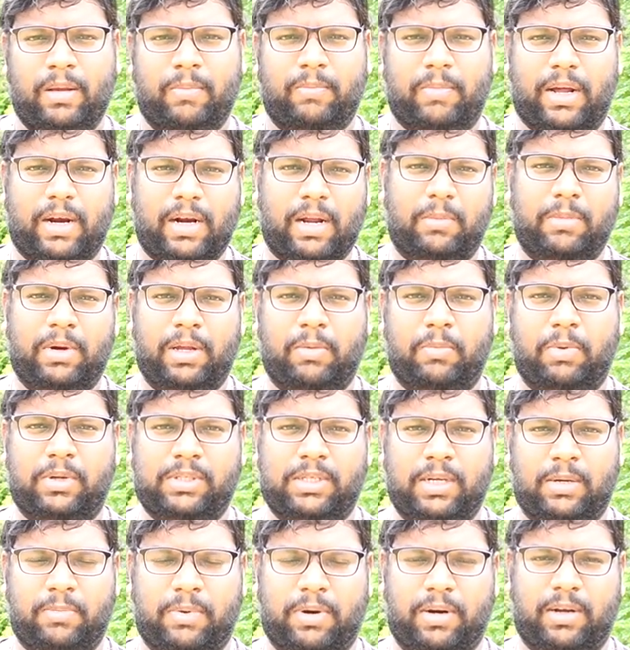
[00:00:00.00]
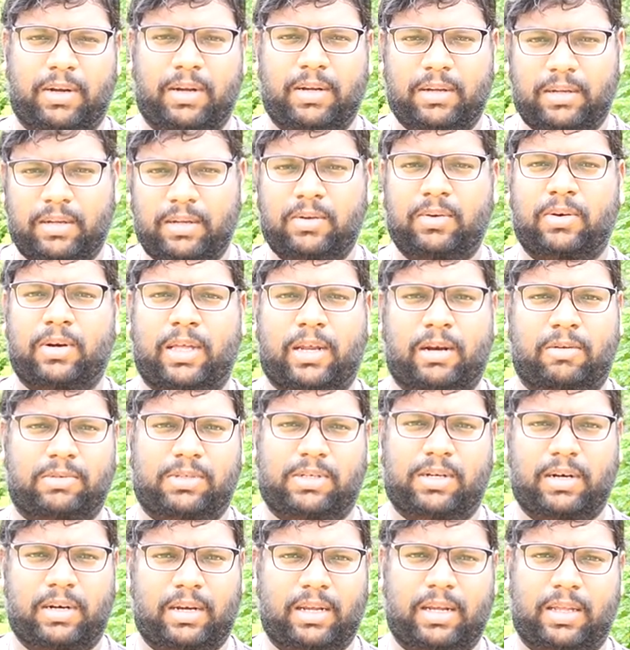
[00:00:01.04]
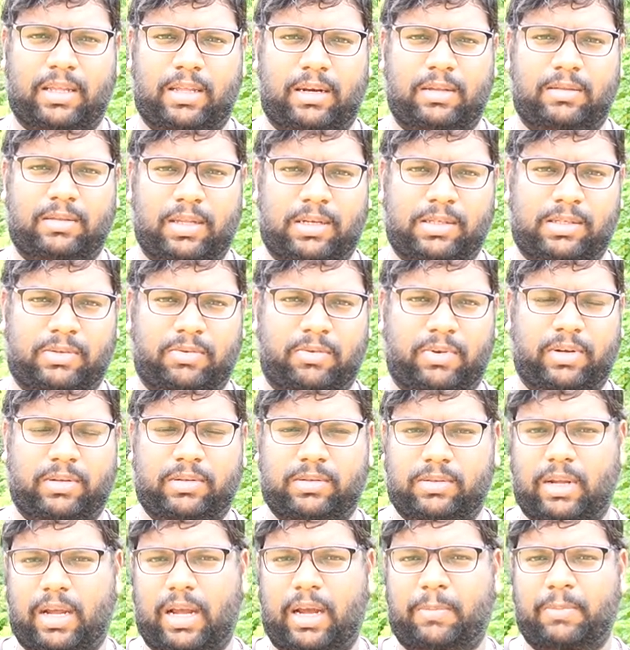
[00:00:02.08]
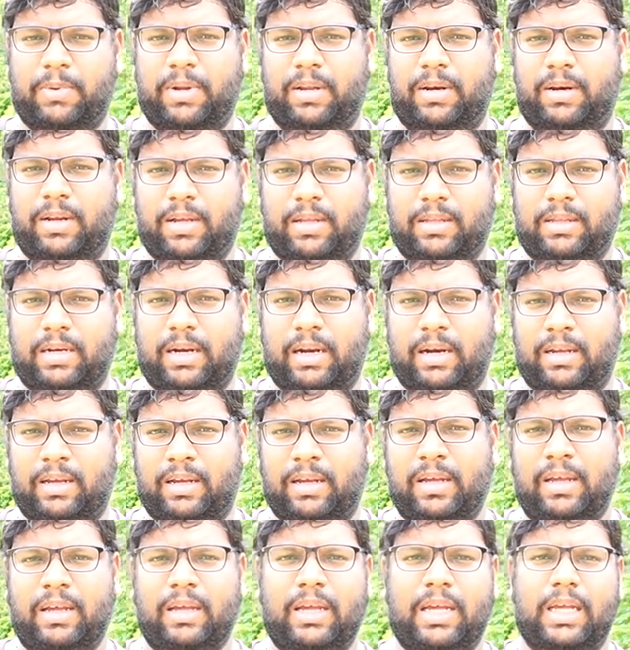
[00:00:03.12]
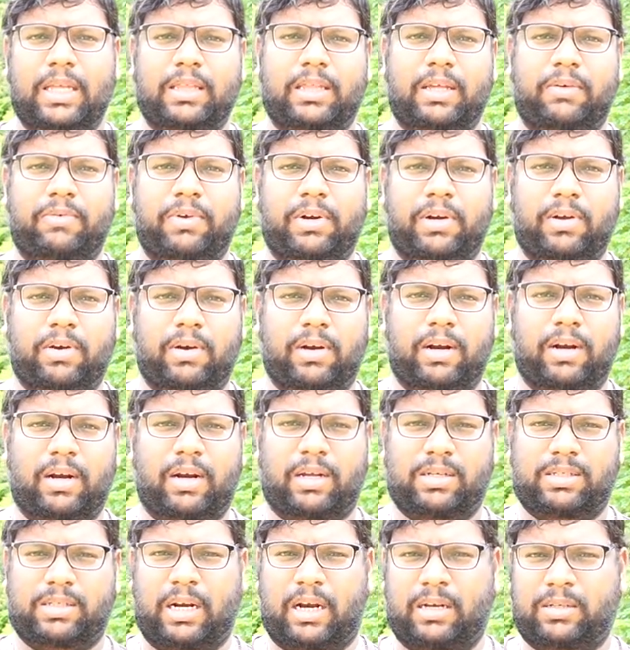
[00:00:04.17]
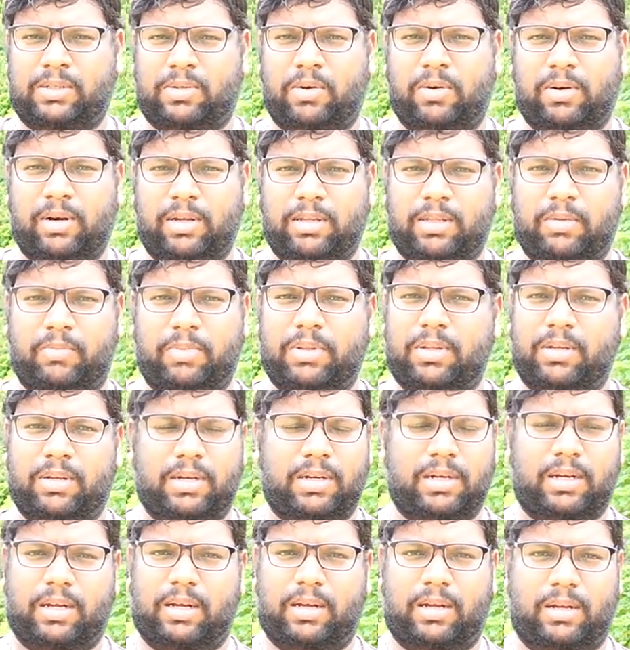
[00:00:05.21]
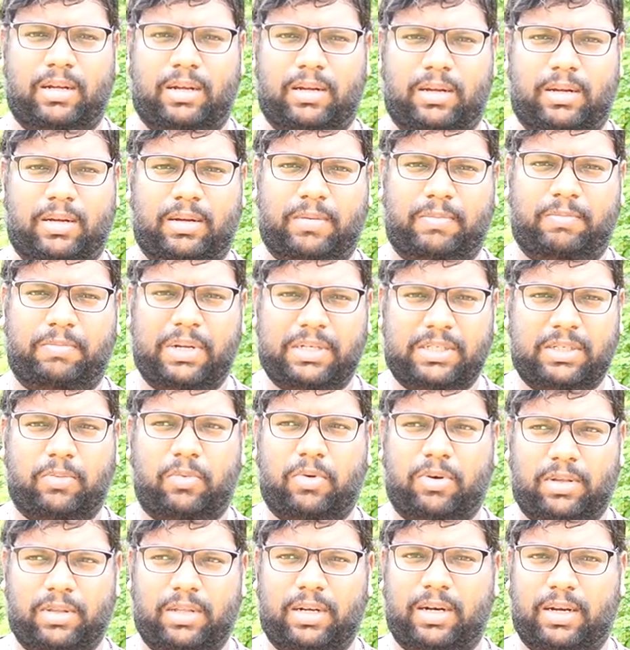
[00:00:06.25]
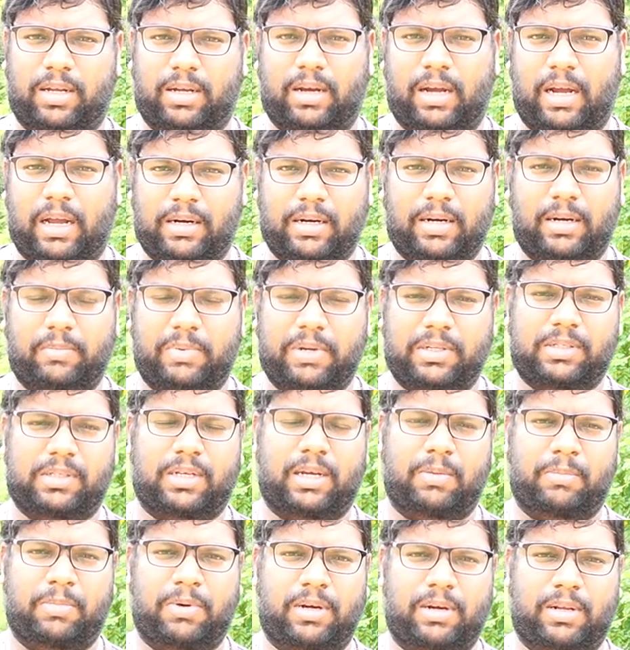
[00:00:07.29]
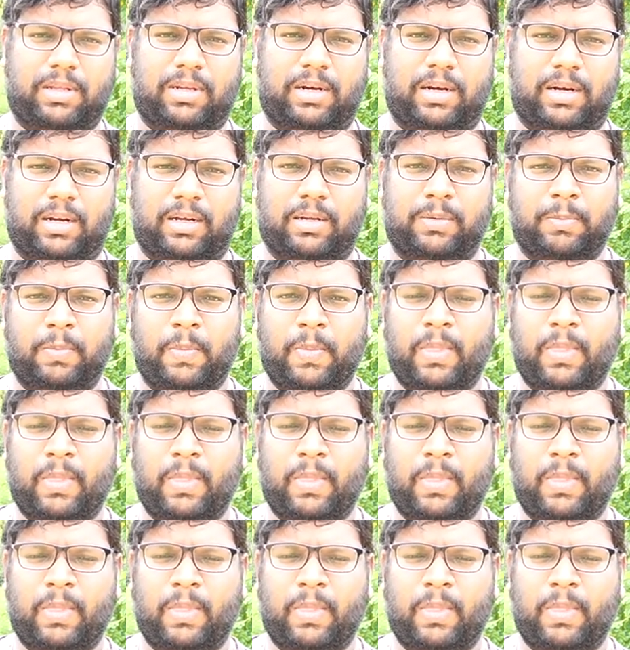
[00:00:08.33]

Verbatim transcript: மறக்காமல் நீங்கள் போய் செக் பண்ணுங்கள் இன்னும் நிறைய விஷயங்கள் நீங்கள் அதிலேயும் தெரிஞ்சுக்குவீங்க அப்படி இருக்கிறதுனால இந்த வீடியோவில் நான் ஷார்ட் ஸ்டாக் லிங்க் பற்றி நான் பேச போகிறது இல்லை ஆல்ரெடி பேசிட்டேன் அப்படின்றதுனால